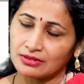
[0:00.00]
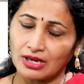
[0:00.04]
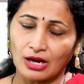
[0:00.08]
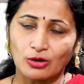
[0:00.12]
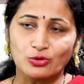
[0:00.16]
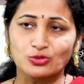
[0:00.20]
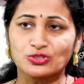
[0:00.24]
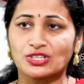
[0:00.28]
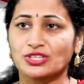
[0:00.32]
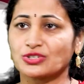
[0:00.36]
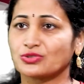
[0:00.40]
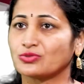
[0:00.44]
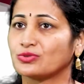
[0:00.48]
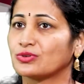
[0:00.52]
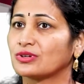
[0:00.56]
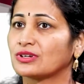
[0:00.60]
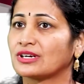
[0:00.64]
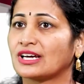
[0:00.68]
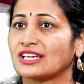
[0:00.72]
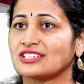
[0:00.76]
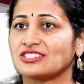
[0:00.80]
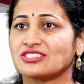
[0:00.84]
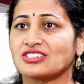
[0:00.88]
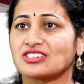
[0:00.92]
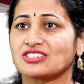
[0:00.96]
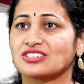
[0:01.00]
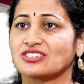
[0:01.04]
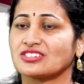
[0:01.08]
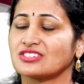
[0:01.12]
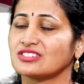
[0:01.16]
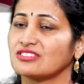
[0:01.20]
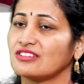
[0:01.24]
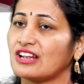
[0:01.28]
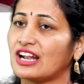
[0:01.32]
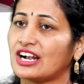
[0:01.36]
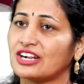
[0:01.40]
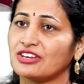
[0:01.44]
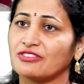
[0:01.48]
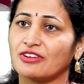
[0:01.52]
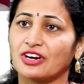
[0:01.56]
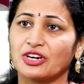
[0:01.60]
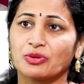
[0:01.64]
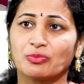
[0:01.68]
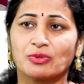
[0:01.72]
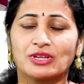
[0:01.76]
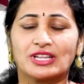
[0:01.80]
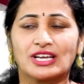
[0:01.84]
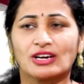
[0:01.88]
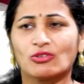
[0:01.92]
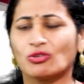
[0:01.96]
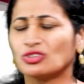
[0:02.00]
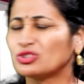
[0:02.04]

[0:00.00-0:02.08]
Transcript: హౌసెస్ కన్స్ట్రక్షన్స్ ఇలాంటి వాటి మీద